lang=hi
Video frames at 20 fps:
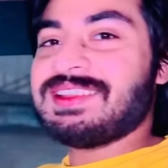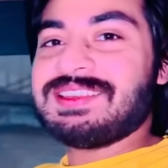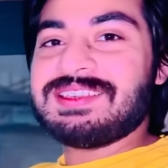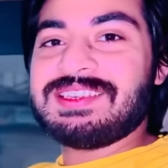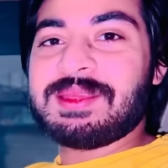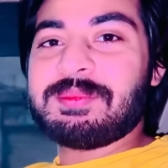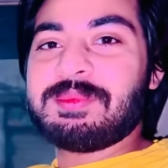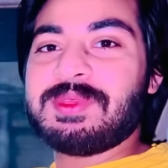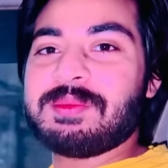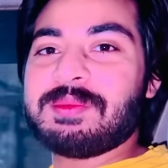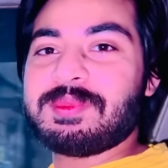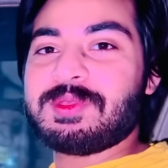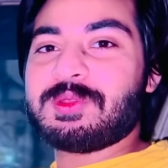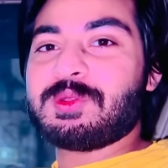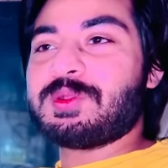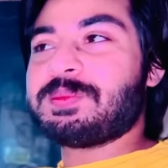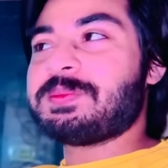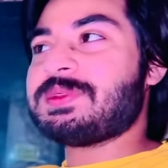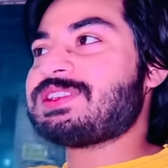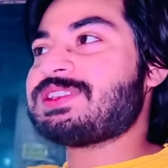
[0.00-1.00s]
ये भी हमें
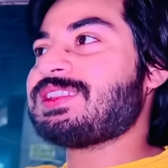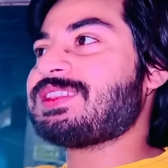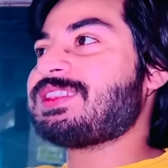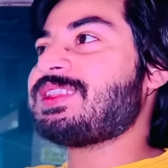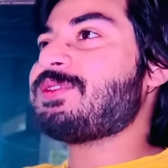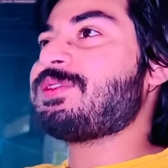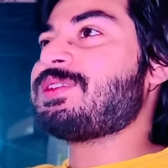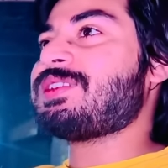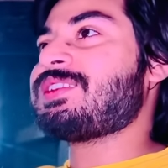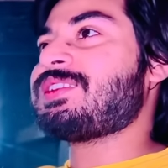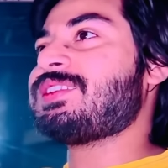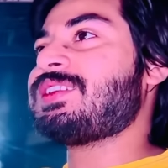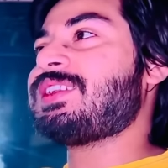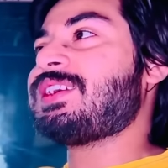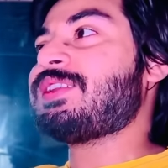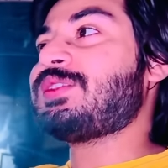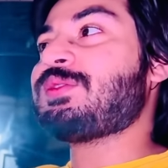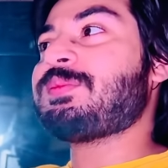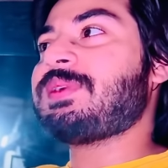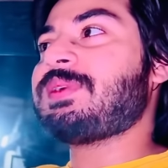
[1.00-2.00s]
रोड पे चलता हुआ नज़र
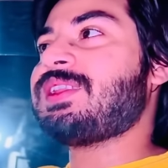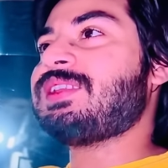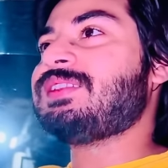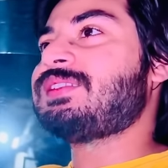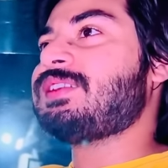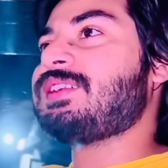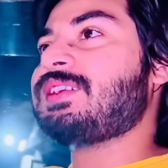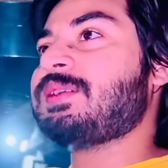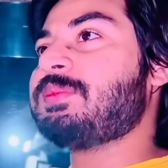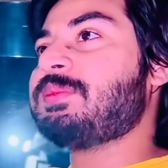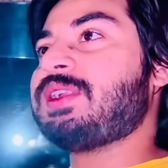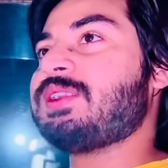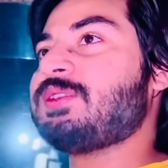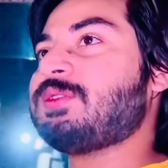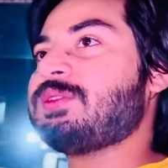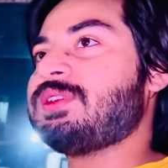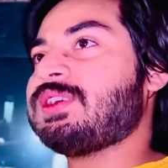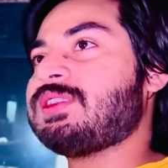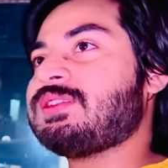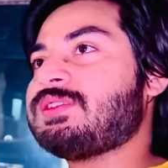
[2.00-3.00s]
आया तो मैंने इसे कहा
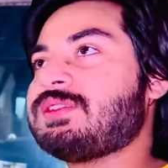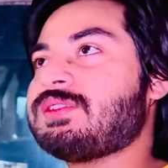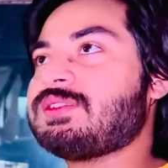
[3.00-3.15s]
बैठो यार